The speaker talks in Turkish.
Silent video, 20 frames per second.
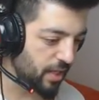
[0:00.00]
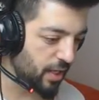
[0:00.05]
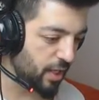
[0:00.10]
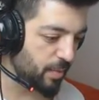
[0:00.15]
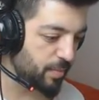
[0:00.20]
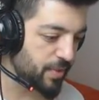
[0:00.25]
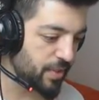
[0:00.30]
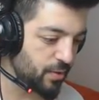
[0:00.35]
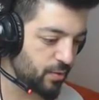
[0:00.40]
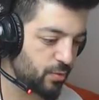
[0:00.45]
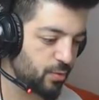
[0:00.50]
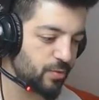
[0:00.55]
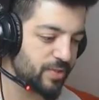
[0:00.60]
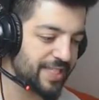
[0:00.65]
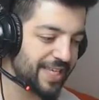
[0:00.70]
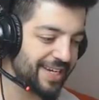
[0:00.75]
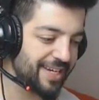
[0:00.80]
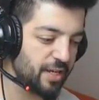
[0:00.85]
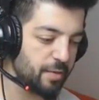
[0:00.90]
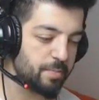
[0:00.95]
e,
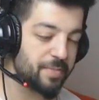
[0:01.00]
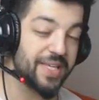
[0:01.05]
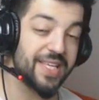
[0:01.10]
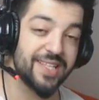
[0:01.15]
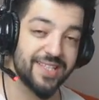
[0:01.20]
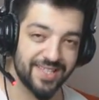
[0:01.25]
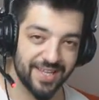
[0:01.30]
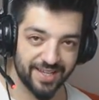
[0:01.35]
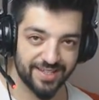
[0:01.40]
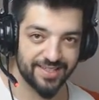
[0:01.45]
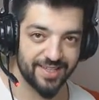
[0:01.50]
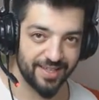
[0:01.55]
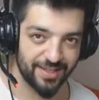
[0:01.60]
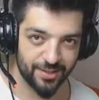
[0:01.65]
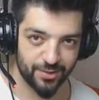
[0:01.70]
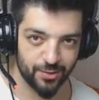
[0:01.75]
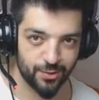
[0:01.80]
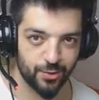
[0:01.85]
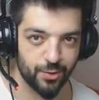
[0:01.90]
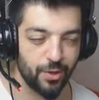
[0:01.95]
1200 yerine 1080
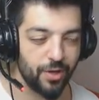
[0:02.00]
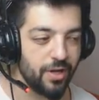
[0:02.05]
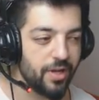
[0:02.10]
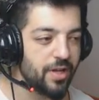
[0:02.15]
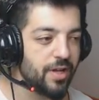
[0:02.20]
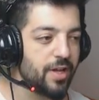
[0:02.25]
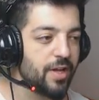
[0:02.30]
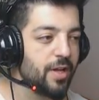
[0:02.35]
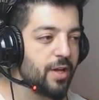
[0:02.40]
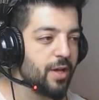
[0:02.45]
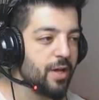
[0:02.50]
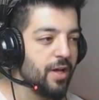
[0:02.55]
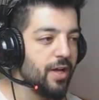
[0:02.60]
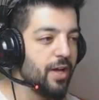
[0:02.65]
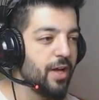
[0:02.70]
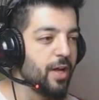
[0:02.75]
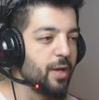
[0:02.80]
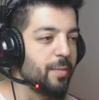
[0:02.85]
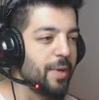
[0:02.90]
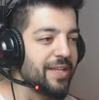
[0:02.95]
istiyor
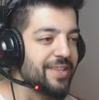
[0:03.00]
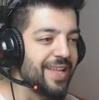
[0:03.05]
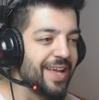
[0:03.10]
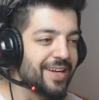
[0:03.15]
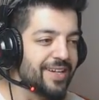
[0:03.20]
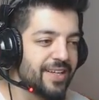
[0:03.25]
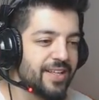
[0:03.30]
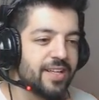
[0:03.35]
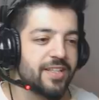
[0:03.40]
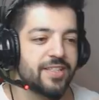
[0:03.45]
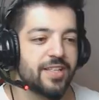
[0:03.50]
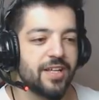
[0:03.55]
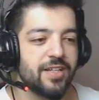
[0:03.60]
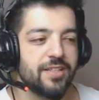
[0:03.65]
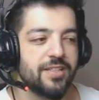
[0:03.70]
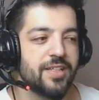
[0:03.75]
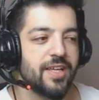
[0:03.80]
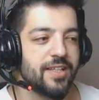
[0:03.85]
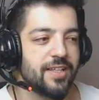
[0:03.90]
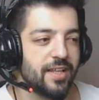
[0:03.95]
ee, ben de
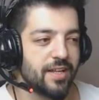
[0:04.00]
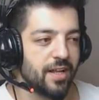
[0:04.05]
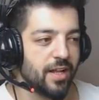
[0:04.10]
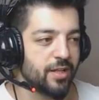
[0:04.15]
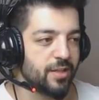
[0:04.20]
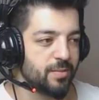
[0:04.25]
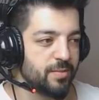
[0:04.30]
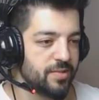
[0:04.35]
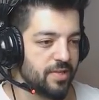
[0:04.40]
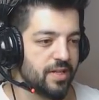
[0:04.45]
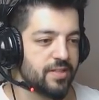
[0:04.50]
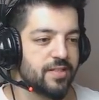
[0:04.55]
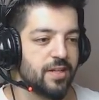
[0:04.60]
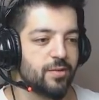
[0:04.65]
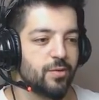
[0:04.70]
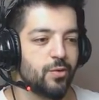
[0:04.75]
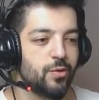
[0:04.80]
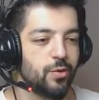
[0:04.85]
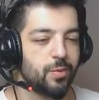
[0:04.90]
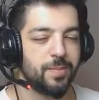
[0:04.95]
arkadaşlar şeyden aldım
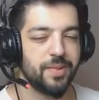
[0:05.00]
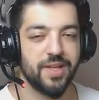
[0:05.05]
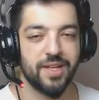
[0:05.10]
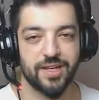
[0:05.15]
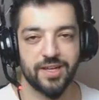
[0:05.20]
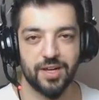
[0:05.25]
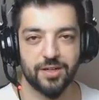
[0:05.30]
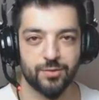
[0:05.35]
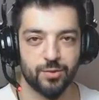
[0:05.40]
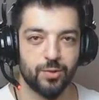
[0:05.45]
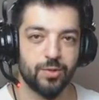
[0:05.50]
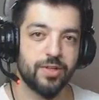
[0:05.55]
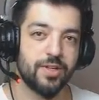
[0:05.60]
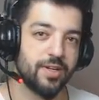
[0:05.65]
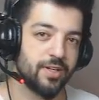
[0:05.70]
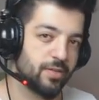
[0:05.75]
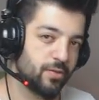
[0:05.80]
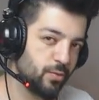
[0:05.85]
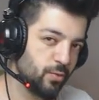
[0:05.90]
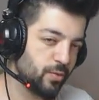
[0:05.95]
zaten Google Play Kart
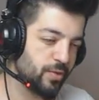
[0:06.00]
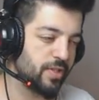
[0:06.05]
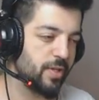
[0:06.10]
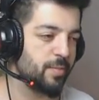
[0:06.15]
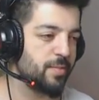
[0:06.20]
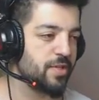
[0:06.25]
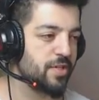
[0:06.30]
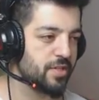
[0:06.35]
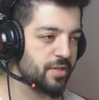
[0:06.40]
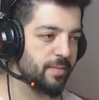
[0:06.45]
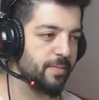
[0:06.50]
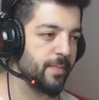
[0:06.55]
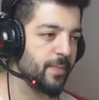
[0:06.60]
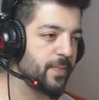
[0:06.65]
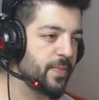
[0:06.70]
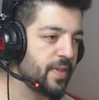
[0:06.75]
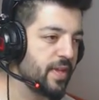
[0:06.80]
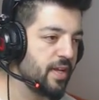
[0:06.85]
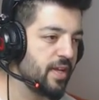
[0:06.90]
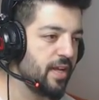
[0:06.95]
olarak yüklemiştim.
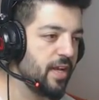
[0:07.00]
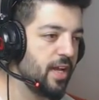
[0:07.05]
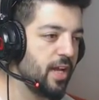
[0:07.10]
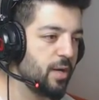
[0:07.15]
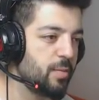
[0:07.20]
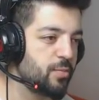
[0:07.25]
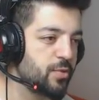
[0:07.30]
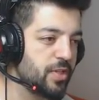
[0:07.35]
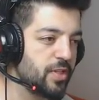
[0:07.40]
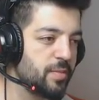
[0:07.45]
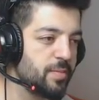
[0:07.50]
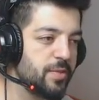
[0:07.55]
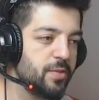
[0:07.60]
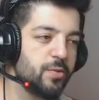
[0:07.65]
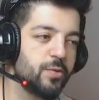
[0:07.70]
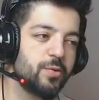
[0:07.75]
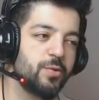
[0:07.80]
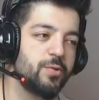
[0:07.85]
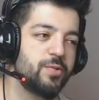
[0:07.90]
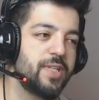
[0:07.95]
Ee, burada da
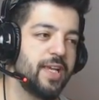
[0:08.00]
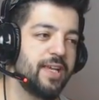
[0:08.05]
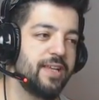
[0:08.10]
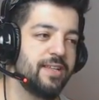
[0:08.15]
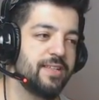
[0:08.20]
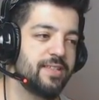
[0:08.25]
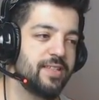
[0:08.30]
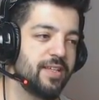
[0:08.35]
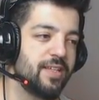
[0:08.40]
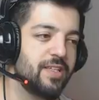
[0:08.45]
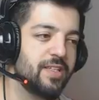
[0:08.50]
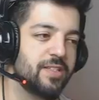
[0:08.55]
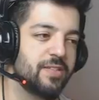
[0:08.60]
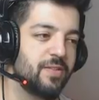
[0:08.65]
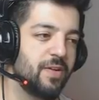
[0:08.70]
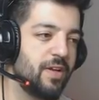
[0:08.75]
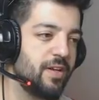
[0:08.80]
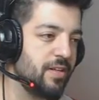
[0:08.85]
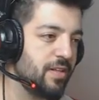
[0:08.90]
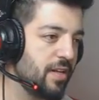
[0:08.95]

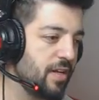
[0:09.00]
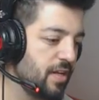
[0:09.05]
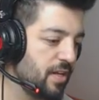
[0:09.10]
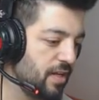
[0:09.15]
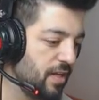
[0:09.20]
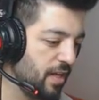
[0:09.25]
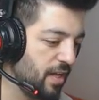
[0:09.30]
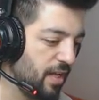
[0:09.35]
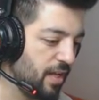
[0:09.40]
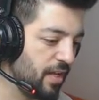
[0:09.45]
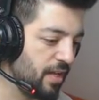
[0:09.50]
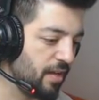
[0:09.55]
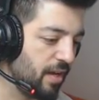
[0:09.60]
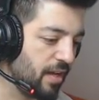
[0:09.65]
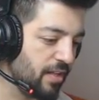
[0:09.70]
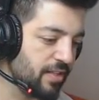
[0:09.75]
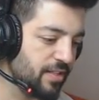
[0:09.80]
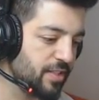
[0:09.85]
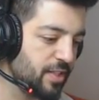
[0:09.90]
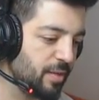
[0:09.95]
1958 var. Ee,
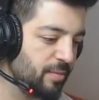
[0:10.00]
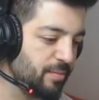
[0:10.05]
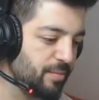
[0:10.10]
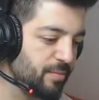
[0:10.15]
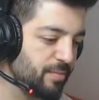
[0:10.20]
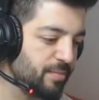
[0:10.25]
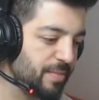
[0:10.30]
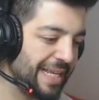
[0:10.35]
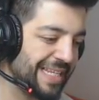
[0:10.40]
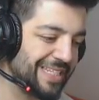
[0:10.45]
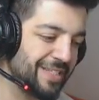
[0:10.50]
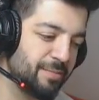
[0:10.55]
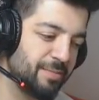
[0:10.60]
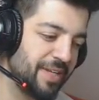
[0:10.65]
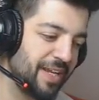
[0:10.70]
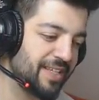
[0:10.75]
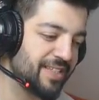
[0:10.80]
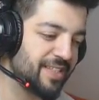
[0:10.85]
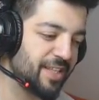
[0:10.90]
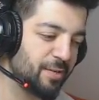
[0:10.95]
alacağım. Belki
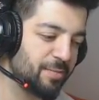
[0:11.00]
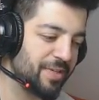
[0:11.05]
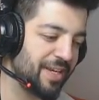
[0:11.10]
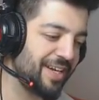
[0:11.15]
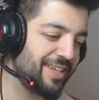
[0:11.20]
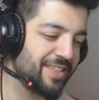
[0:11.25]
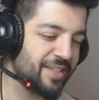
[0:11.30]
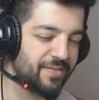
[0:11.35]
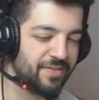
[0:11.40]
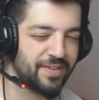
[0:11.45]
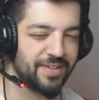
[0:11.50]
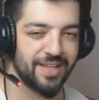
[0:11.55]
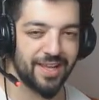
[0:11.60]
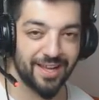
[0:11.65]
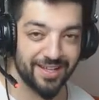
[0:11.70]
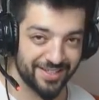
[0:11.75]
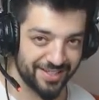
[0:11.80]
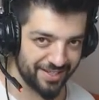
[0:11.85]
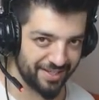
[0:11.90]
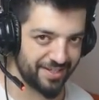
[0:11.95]
biraz daha birer defa
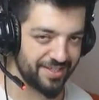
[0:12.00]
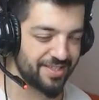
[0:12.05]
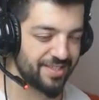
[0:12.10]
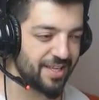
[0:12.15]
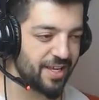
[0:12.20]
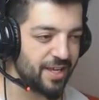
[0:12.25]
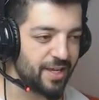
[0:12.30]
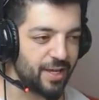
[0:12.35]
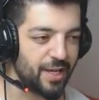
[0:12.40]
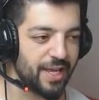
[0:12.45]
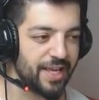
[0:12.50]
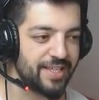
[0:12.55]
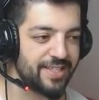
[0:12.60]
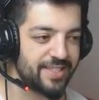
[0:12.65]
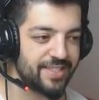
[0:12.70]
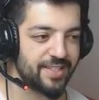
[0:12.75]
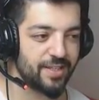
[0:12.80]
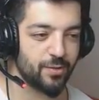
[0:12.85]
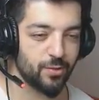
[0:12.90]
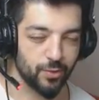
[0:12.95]
daha açarız. Ee,
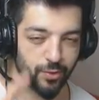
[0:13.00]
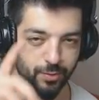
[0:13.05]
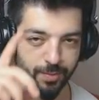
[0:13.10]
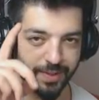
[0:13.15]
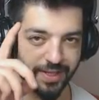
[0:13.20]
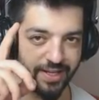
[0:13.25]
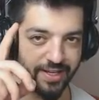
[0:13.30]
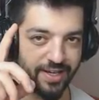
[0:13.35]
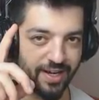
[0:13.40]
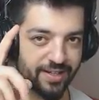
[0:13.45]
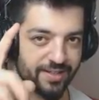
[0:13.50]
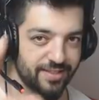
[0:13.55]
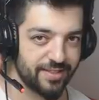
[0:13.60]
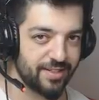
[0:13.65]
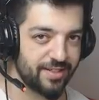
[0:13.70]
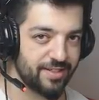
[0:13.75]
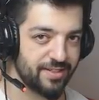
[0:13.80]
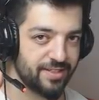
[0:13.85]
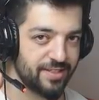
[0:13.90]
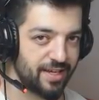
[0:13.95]
siz de Google Play
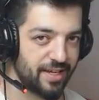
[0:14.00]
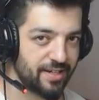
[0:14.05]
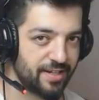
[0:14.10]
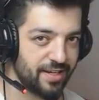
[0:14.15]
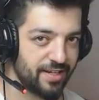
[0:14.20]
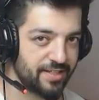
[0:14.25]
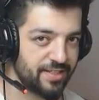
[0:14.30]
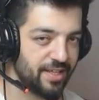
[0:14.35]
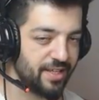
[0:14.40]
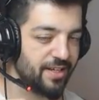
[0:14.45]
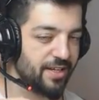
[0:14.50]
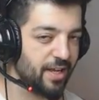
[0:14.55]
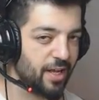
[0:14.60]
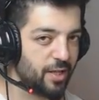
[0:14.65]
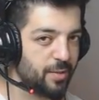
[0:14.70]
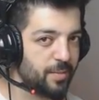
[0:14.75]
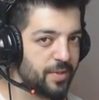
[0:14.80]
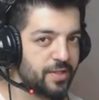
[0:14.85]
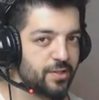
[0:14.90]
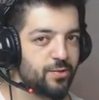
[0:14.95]
kartlarınızı arkadaşlar
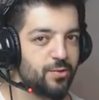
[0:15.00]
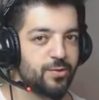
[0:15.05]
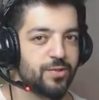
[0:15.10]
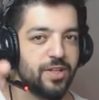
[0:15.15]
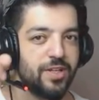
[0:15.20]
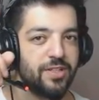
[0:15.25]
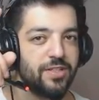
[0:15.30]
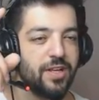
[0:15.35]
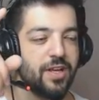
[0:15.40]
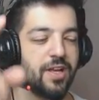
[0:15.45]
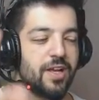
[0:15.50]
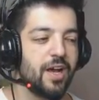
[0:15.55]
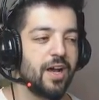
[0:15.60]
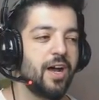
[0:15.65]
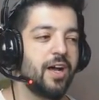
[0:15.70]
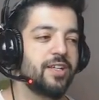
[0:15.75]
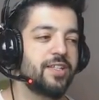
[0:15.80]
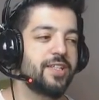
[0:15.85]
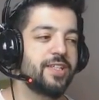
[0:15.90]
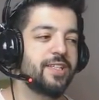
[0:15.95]
almak istiyorsanız
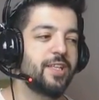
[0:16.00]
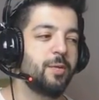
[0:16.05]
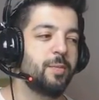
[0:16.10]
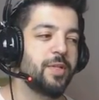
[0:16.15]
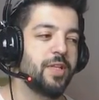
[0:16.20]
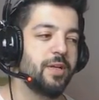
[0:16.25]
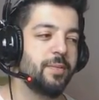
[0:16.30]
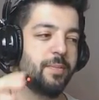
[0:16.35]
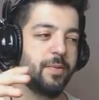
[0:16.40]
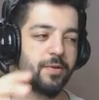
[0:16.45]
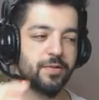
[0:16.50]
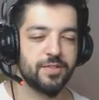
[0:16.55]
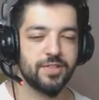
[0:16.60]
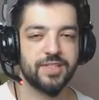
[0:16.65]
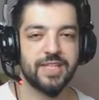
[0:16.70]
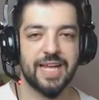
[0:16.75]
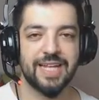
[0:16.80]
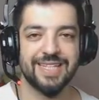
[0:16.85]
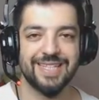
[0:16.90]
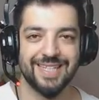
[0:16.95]
açıklamada
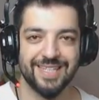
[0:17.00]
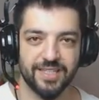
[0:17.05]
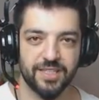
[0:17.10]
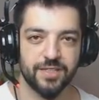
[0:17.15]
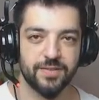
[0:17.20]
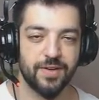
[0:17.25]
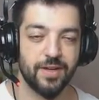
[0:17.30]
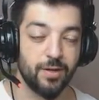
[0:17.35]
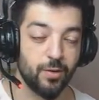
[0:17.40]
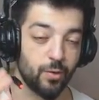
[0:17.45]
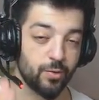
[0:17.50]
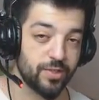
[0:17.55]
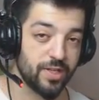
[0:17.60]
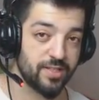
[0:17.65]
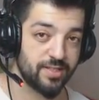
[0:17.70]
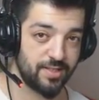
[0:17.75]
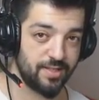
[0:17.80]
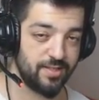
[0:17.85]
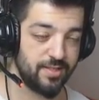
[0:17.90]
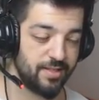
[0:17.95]
Perdigital linki var.
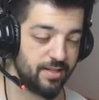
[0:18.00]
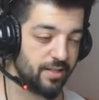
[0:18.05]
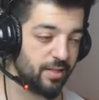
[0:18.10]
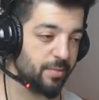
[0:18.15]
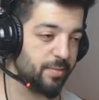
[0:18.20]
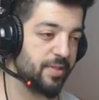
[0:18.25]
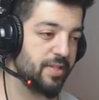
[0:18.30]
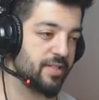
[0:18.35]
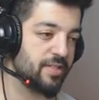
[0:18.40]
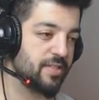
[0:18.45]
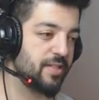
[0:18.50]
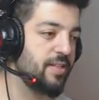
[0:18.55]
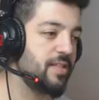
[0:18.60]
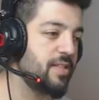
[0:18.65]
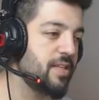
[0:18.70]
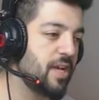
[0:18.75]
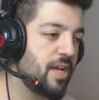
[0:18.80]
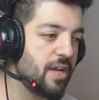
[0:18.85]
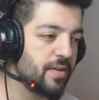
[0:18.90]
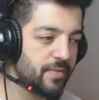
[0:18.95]
Oradan satın
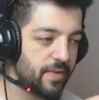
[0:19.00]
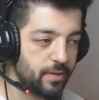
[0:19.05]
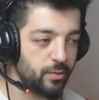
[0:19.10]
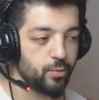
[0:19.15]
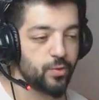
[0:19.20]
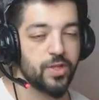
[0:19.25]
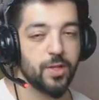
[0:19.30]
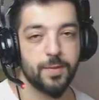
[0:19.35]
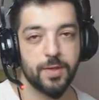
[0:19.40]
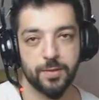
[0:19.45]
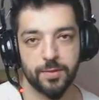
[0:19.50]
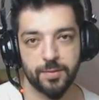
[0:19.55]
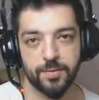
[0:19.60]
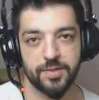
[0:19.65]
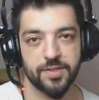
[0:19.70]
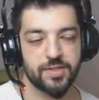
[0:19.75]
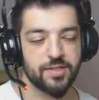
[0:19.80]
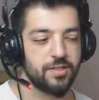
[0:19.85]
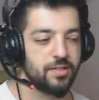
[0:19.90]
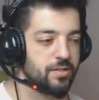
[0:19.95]
alabilirsiniz ve yükleme
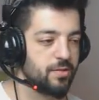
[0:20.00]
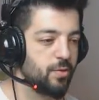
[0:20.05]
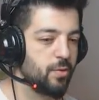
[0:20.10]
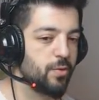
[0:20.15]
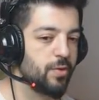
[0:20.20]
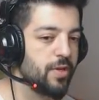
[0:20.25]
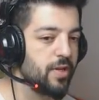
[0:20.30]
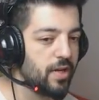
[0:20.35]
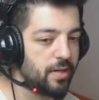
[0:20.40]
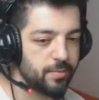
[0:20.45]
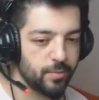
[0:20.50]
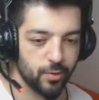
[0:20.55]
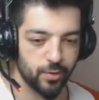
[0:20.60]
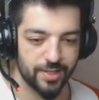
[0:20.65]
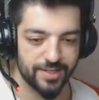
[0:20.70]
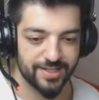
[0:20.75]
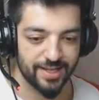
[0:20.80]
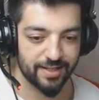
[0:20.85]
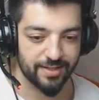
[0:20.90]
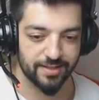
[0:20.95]
yapabilirsiniz oyuna.
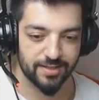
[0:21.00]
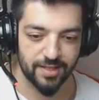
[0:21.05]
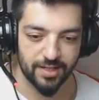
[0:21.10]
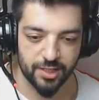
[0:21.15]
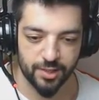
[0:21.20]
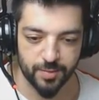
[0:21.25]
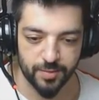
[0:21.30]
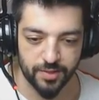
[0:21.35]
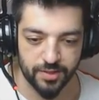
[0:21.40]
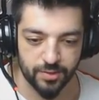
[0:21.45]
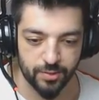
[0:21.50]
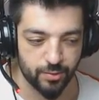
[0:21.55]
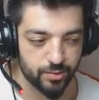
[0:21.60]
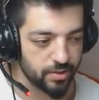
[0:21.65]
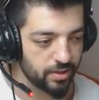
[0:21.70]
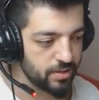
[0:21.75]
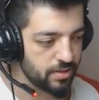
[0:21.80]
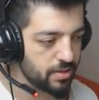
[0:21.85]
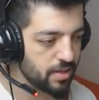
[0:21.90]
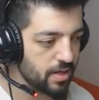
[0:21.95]
Böyle sandıklar açmak
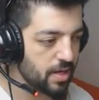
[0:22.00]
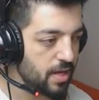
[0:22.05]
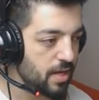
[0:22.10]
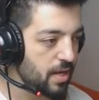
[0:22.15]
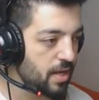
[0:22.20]
istiyorsanız.